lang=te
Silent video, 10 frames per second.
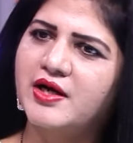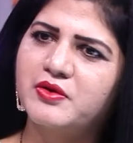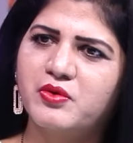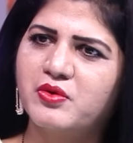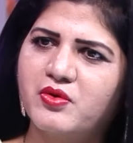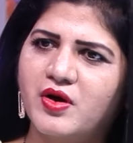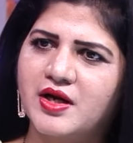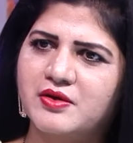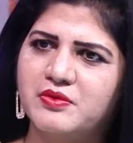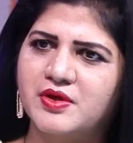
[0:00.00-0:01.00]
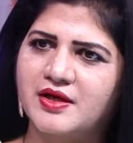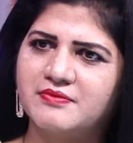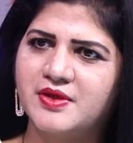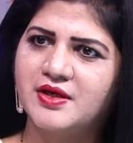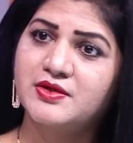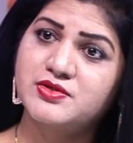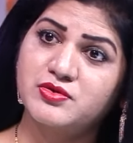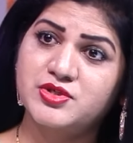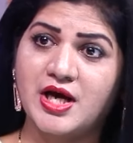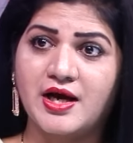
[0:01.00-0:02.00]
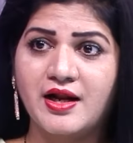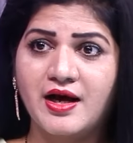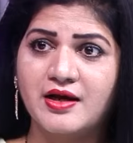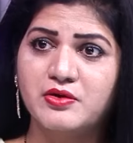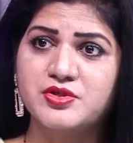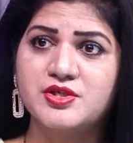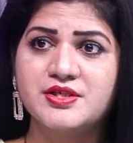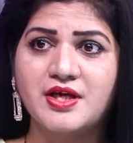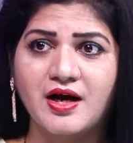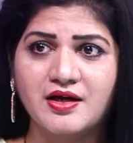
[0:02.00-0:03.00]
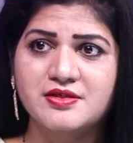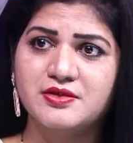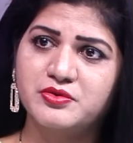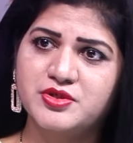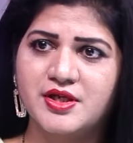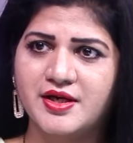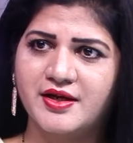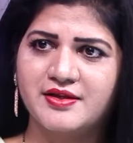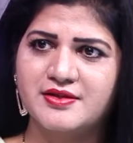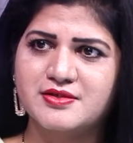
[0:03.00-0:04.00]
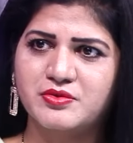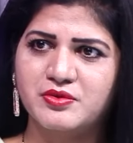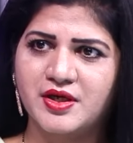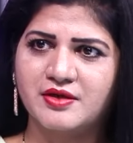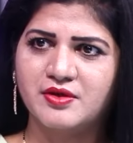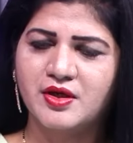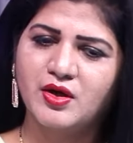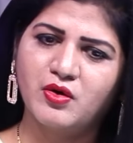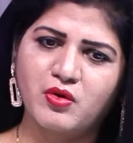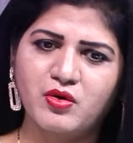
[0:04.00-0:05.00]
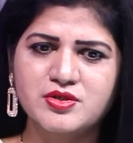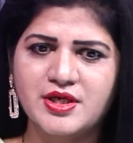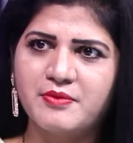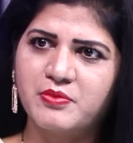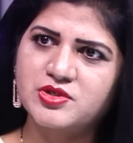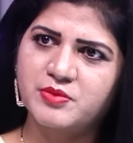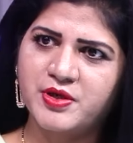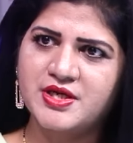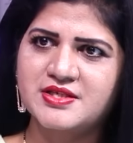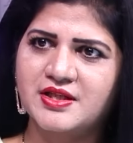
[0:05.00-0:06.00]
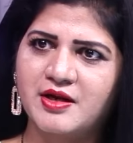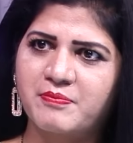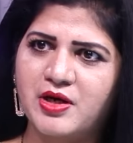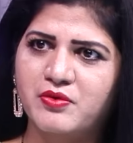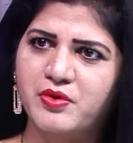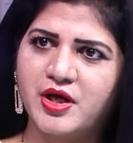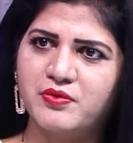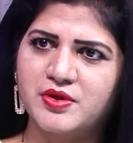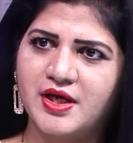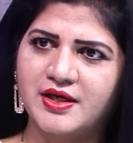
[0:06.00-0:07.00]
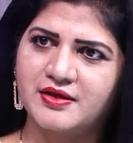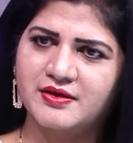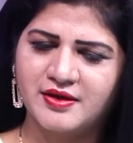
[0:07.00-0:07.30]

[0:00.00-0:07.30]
కానీ కొనుక్కోవాలనుకుంటారు సో చాలా ఆలోచించి ఆచితూచి నిర్ణయం తీసుకుంటారు ఒక్కోసారి మోసపోయే సందర్భాలు కూడా ఉంటాయి